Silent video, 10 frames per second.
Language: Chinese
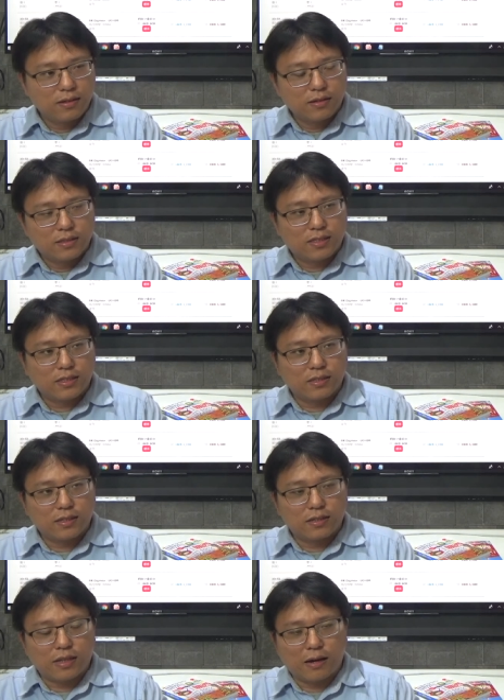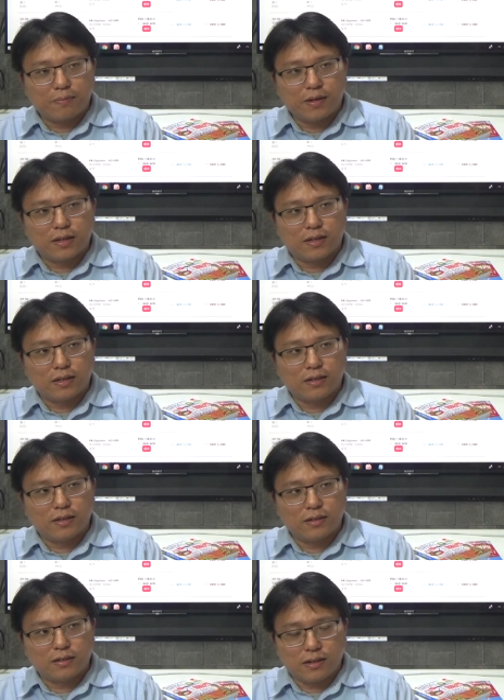四台币
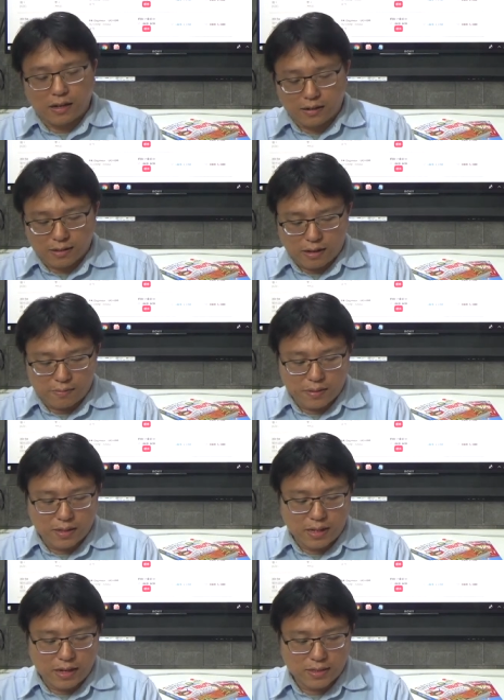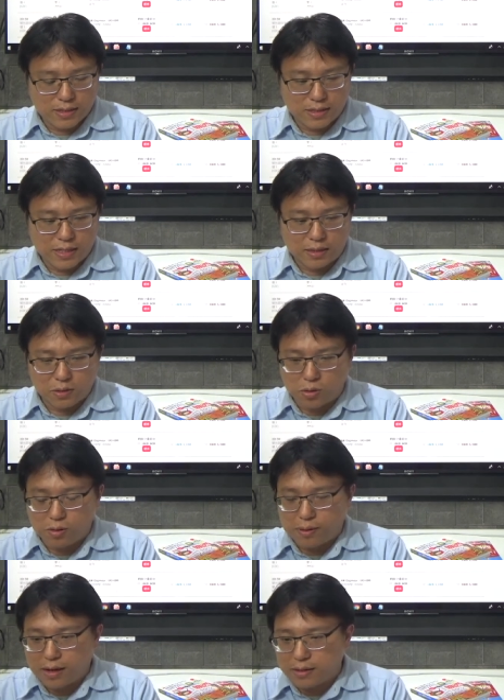跟台港币大概四点
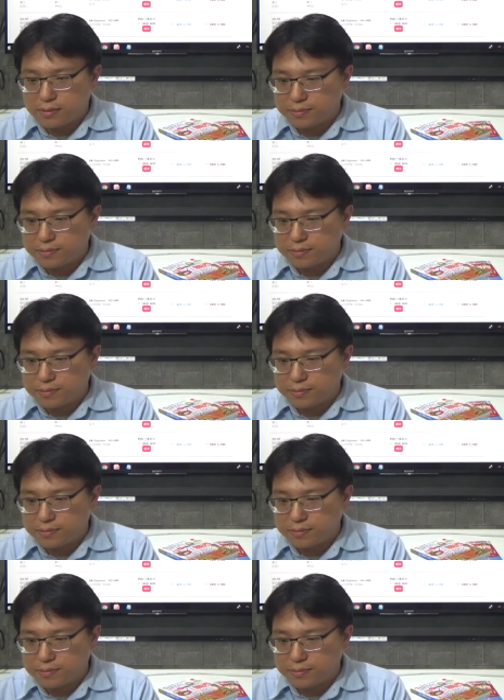多吧。